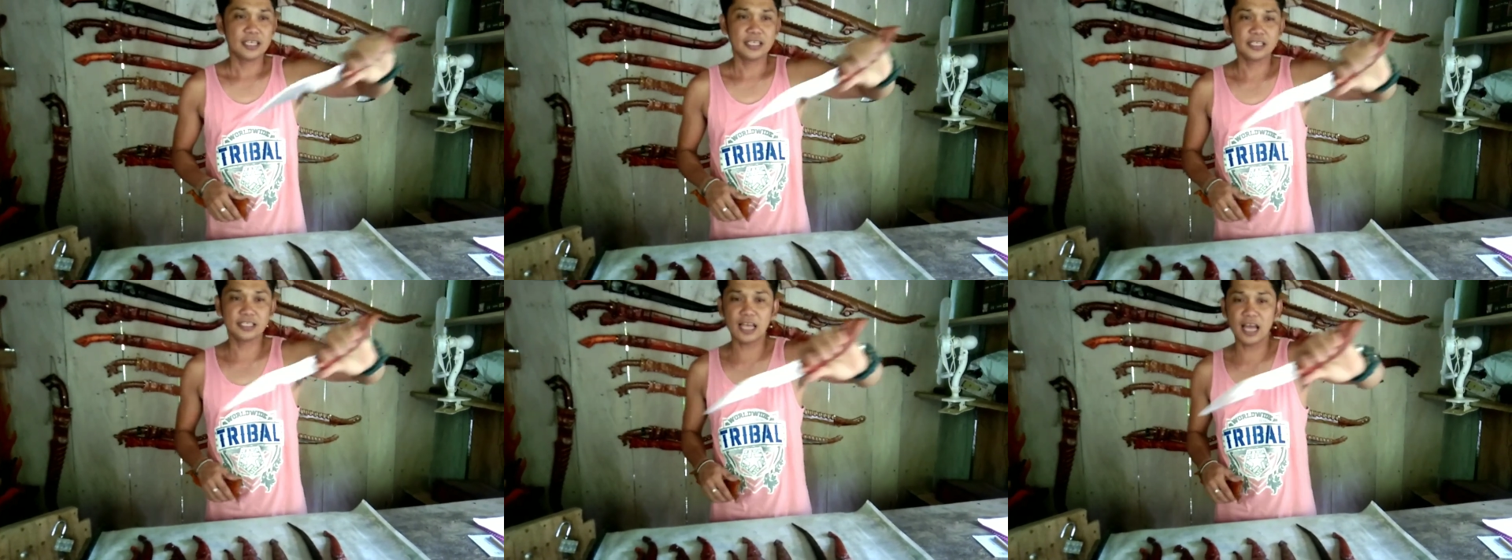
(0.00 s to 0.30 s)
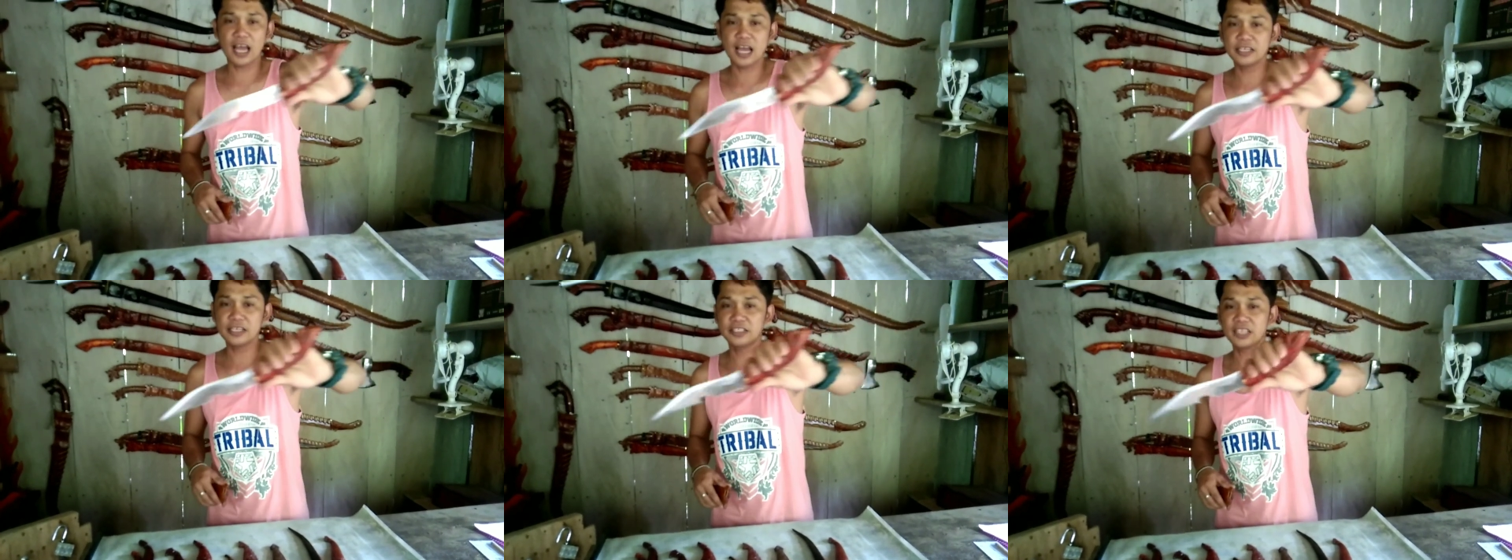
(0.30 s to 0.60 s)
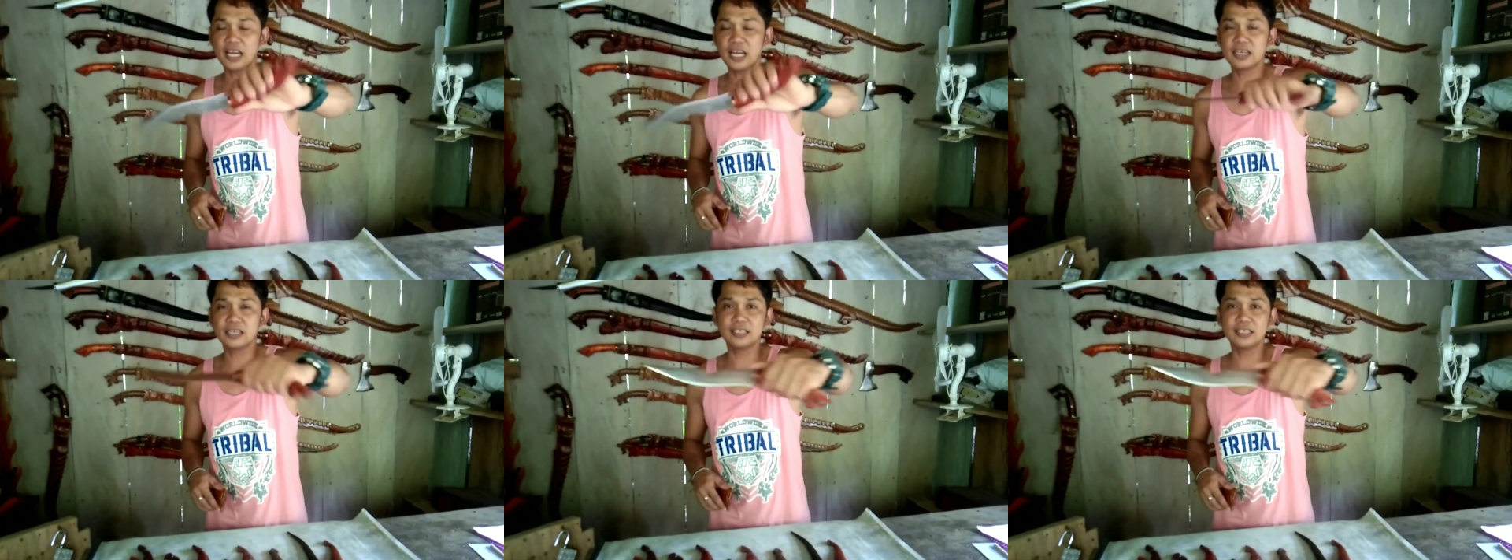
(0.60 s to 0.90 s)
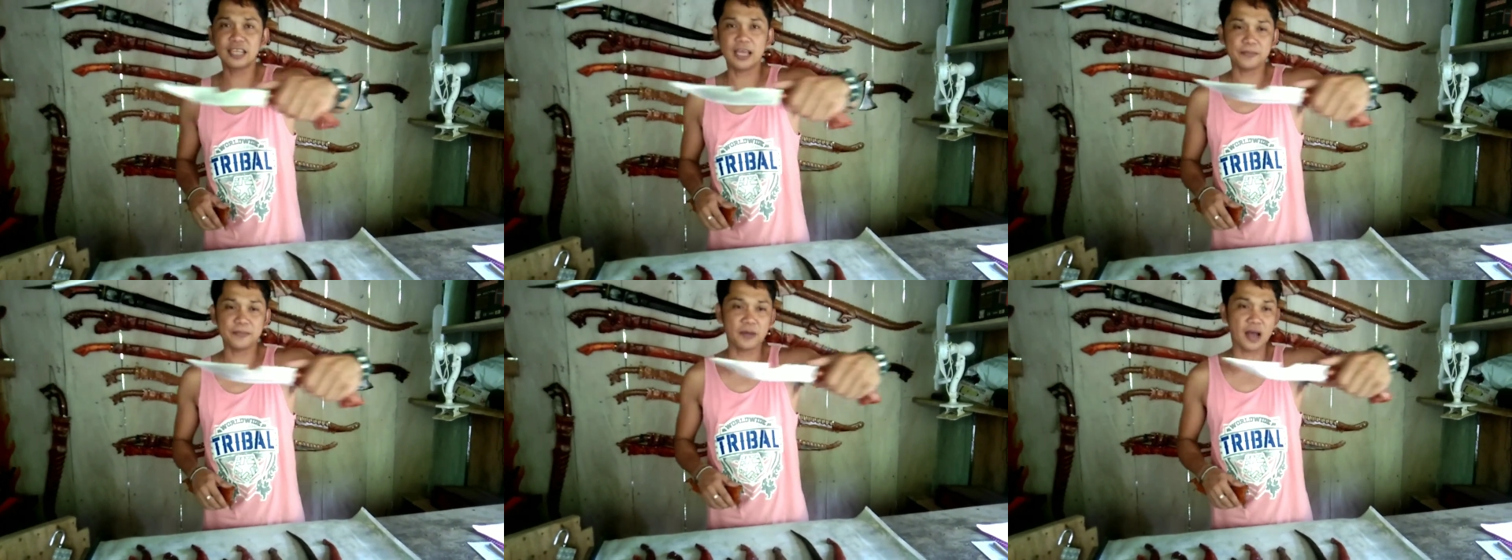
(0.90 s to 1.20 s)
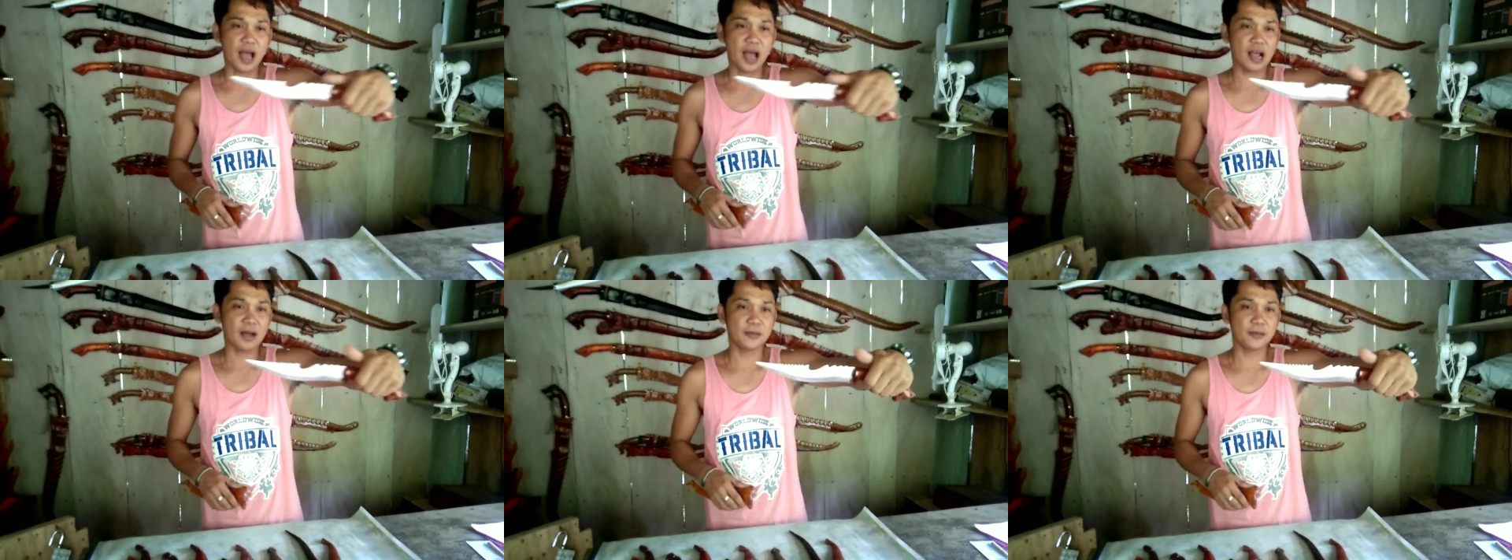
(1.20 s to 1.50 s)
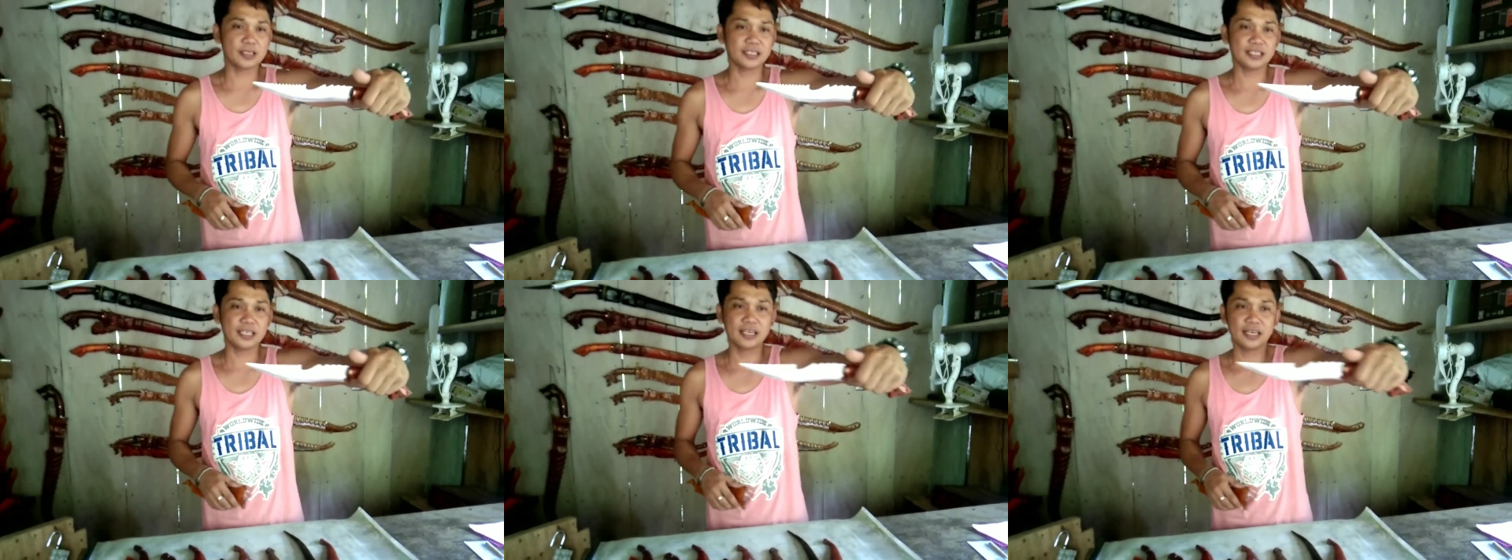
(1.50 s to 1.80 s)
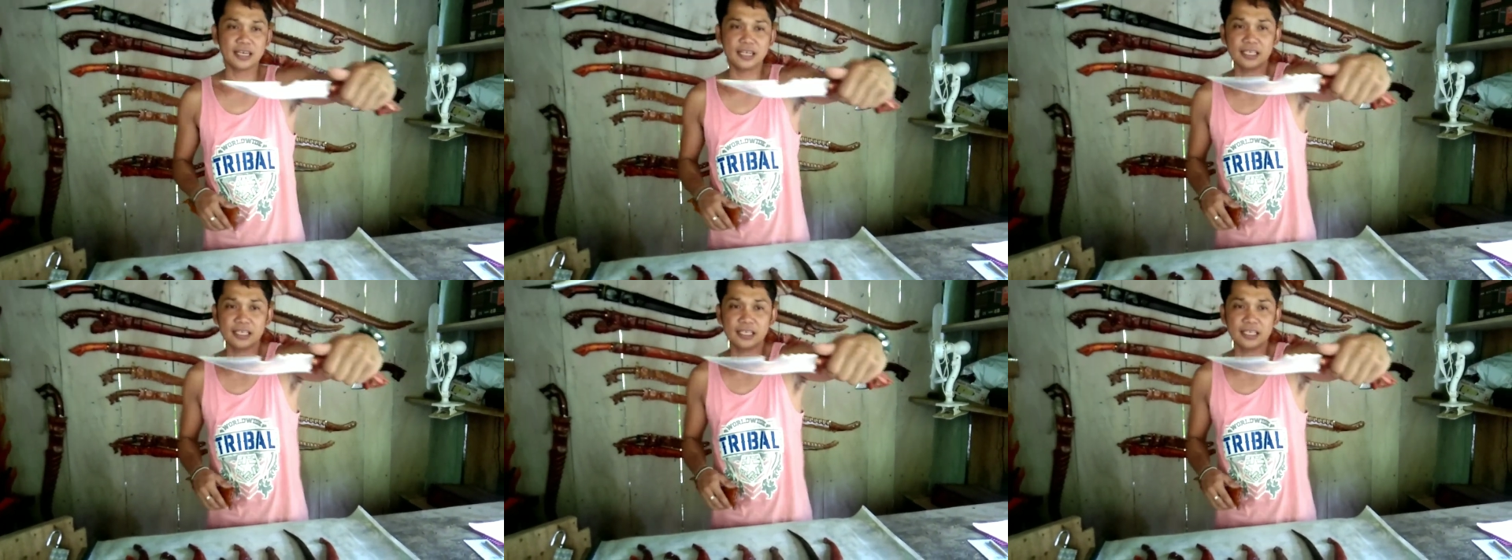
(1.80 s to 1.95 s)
Isang jungle knife mga kamaster.